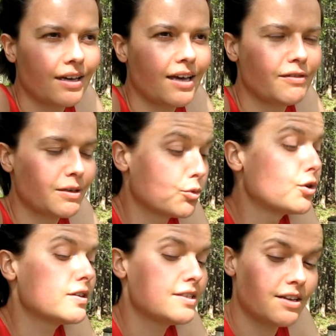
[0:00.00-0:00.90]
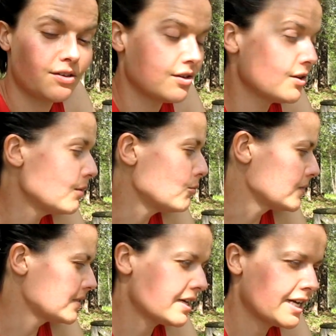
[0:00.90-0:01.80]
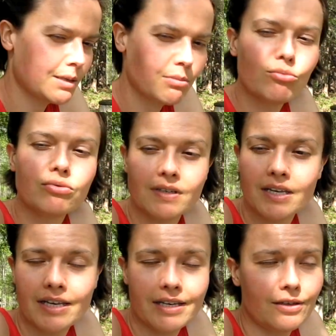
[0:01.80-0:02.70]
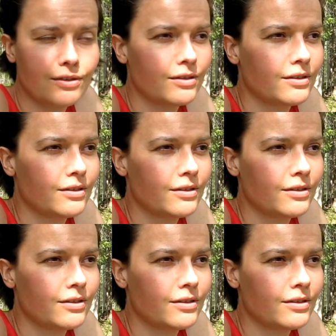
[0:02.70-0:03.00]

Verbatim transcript: avec mon ordinateur, mon sac, ma bouteille,